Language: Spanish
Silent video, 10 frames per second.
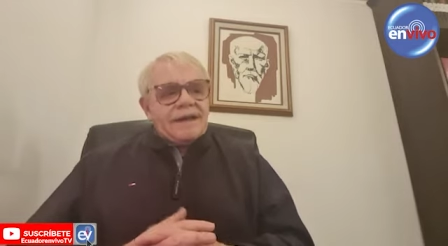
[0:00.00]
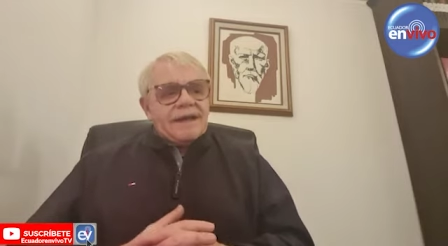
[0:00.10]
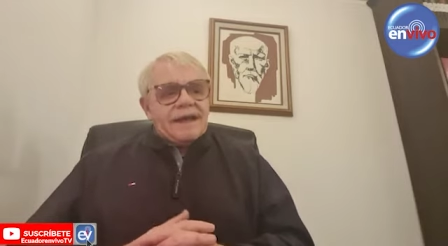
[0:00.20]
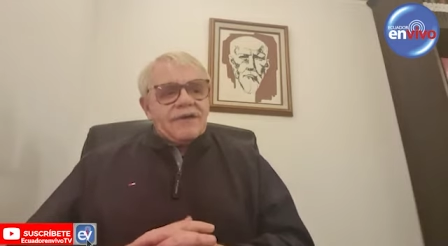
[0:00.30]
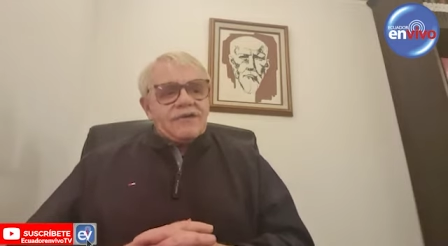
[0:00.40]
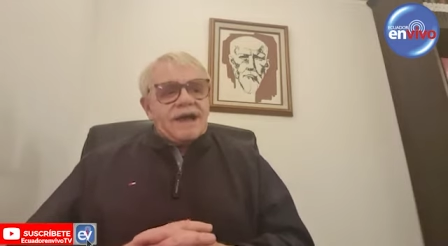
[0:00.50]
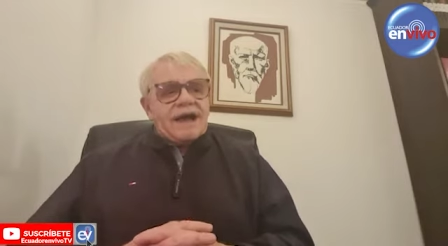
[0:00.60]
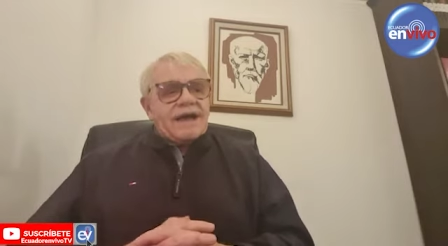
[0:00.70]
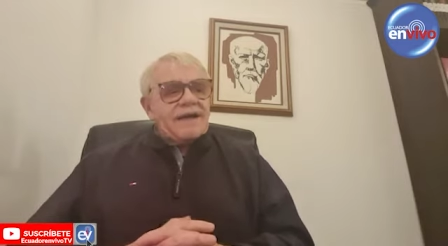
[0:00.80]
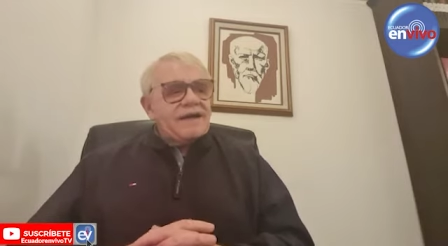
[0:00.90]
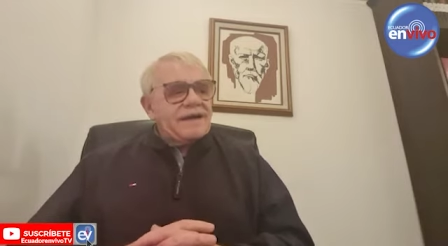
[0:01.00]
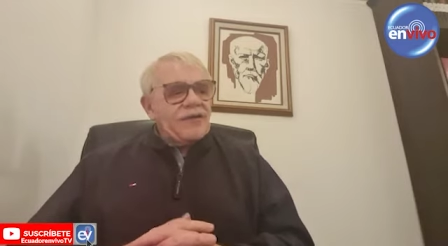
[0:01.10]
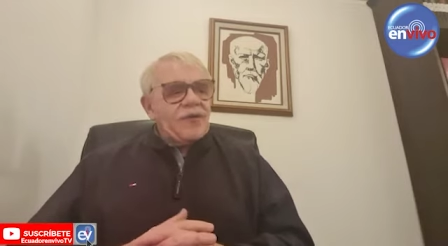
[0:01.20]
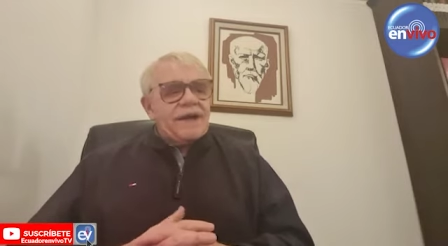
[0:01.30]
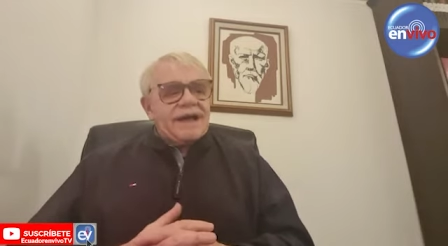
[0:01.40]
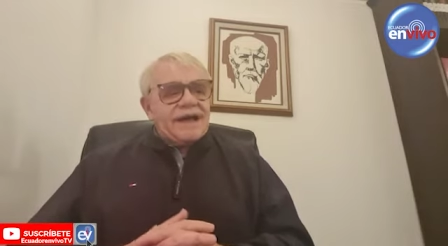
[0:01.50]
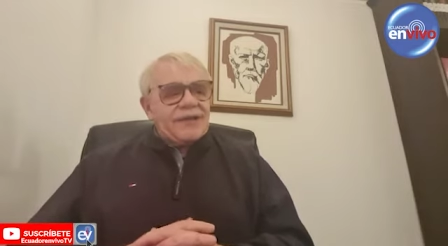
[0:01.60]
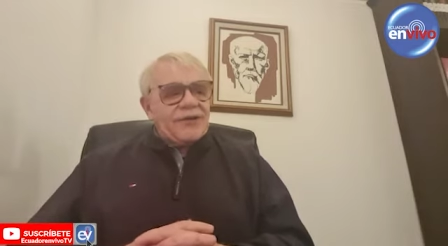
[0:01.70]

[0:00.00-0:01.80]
que nos han obligado,